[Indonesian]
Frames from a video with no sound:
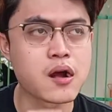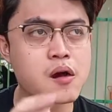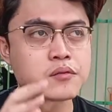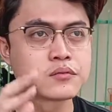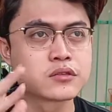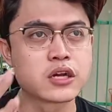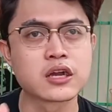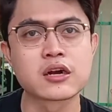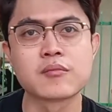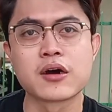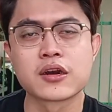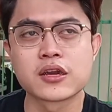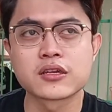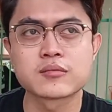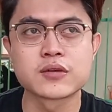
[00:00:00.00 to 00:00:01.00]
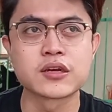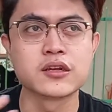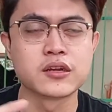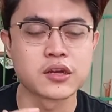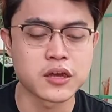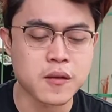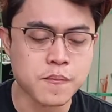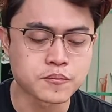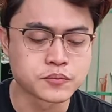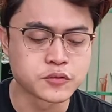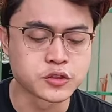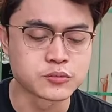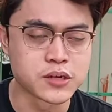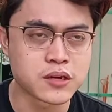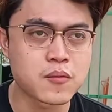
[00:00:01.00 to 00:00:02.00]
dari yang kemarin sama yang ini,
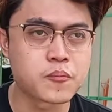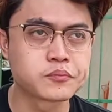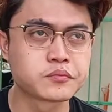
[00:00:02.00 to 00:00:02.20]
cuman